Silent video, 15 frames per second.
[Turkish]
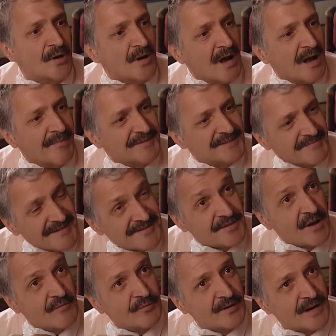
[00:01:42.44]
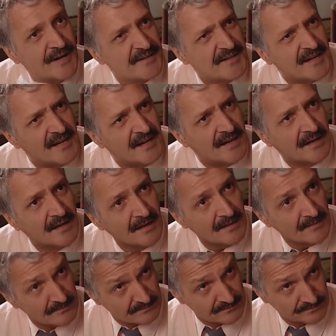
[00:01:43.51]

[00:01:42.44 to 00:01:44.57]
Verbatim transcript: Yok abi estağfurullah ne kili?